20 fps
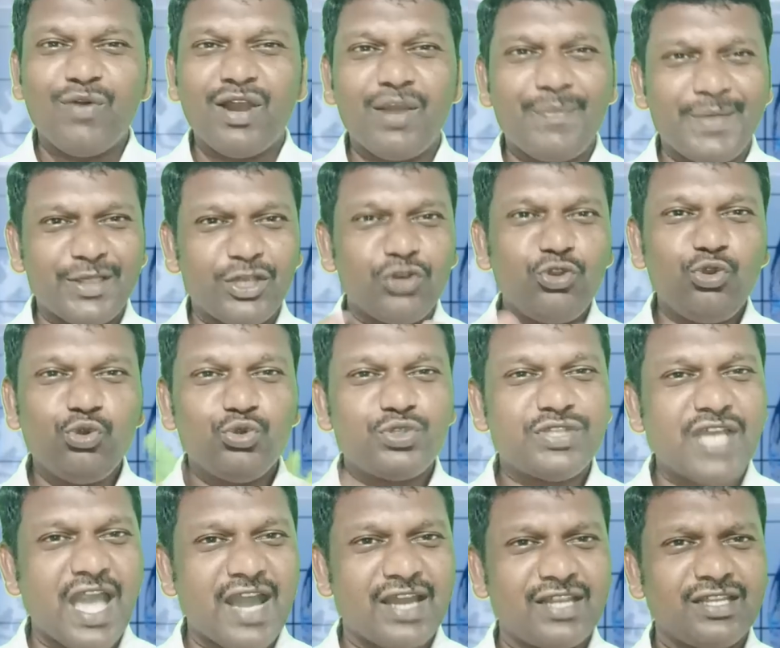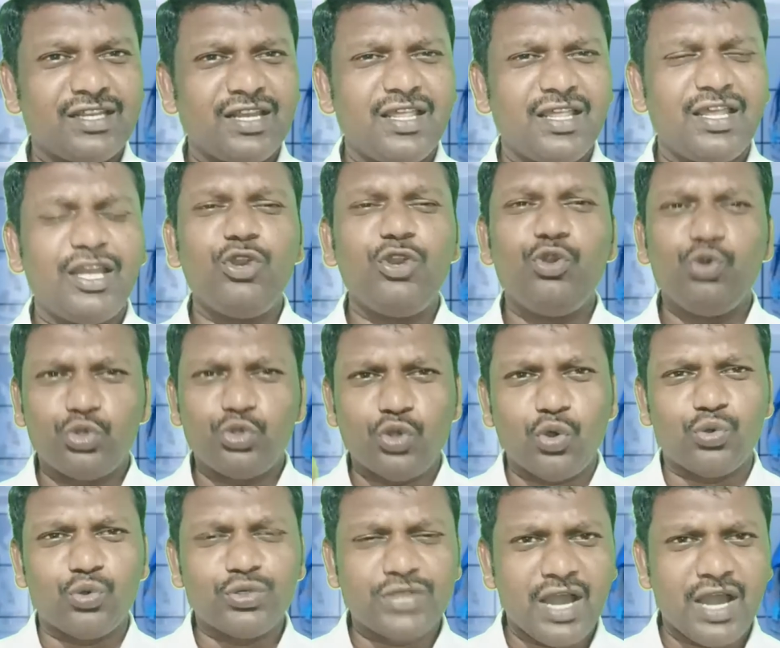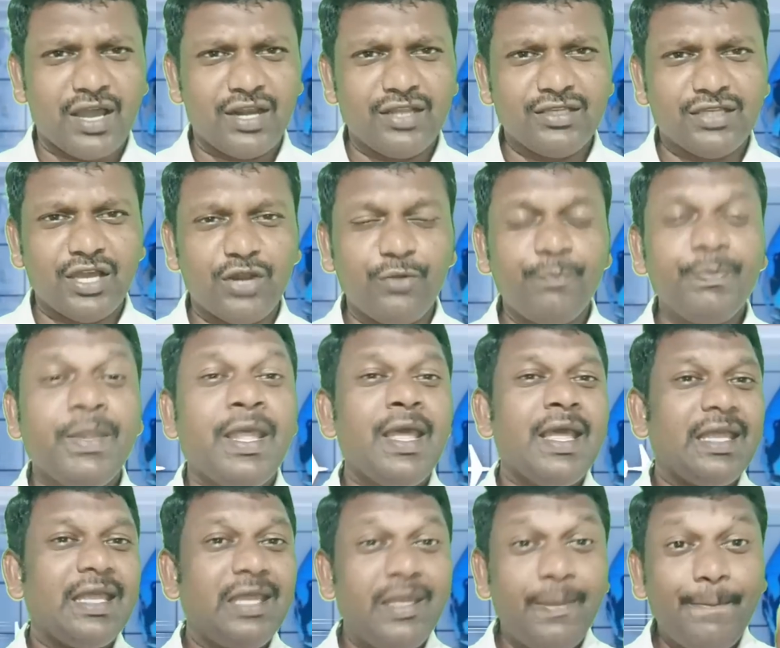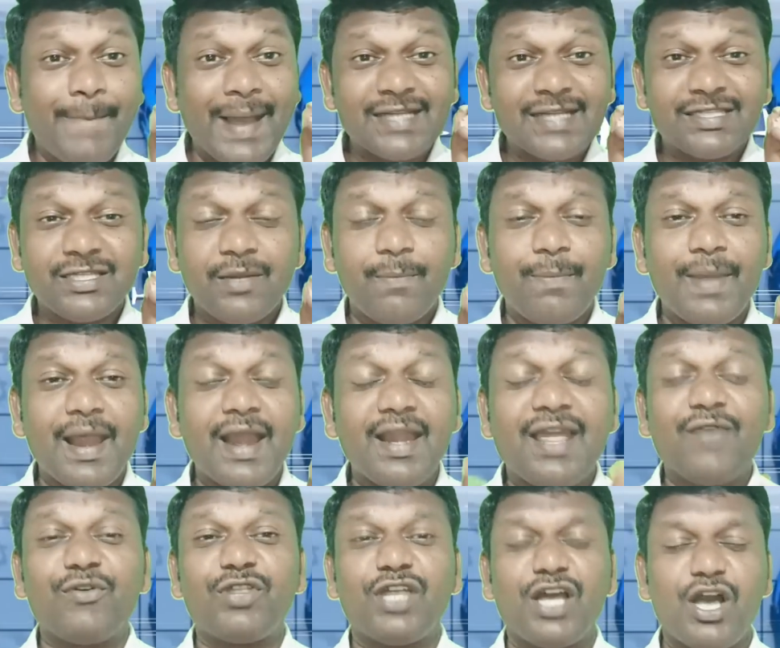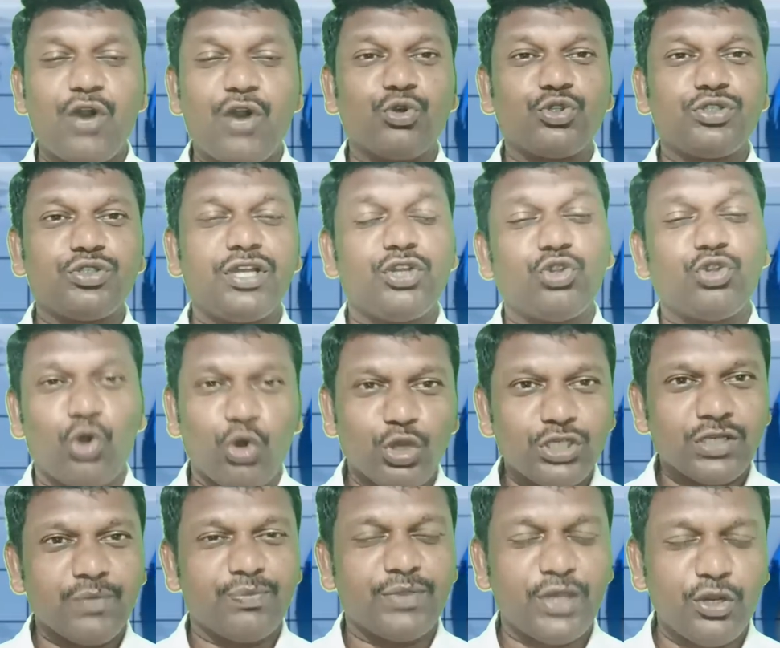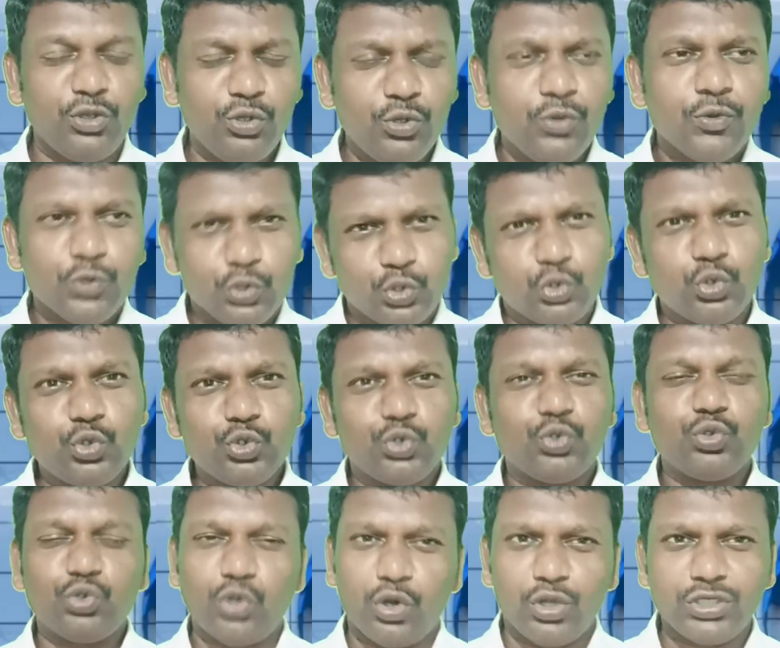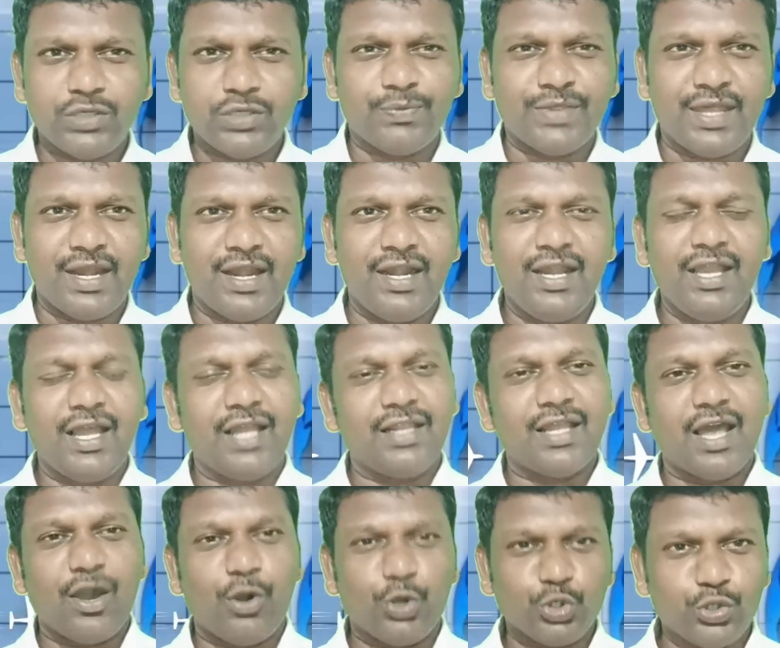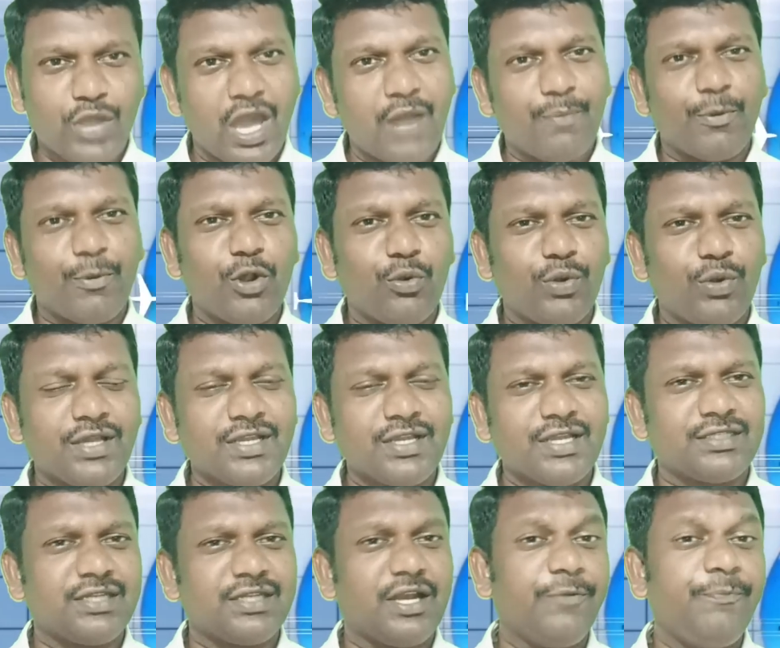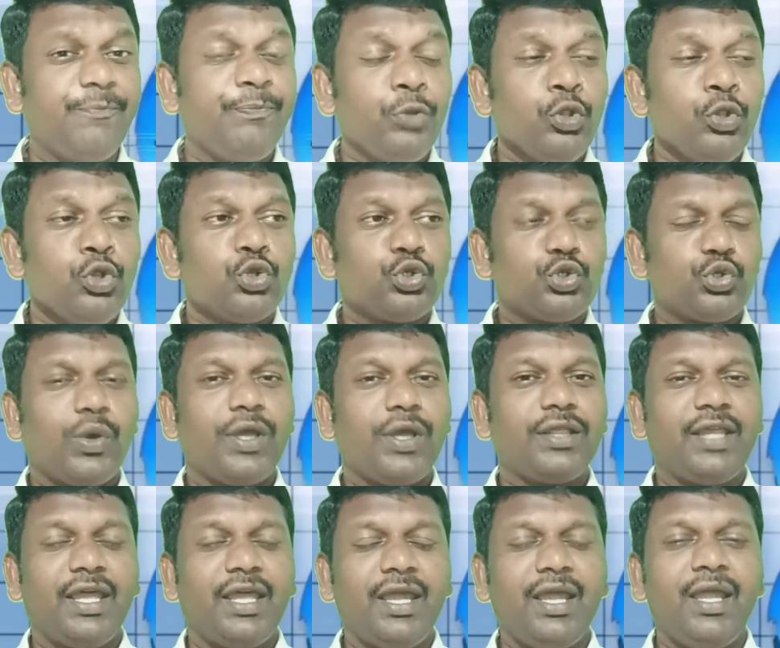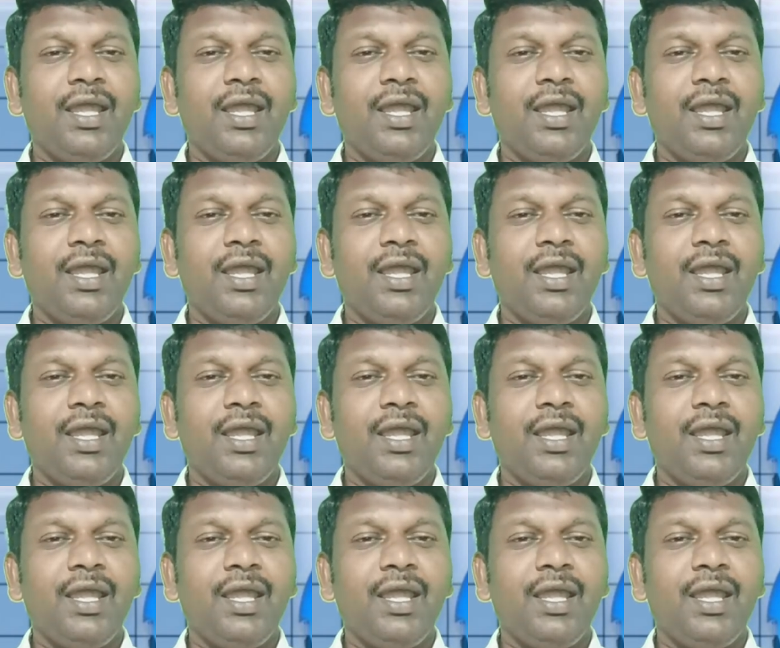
వల్ల పెద్ద న్యూస్ సేకరించలేదని న్యూస్ తక్కువ సేకరించాను ఈ పెన్షన్ ప్లాన్ ఏ విధంగా వస్తుందని త్వరలో చెప్తాను సూన్ సూన్ త్వరలో చెప్తానండి దానికోసం ఏర్పాట్లు కూడా చేస్తున్నాను సో అయితే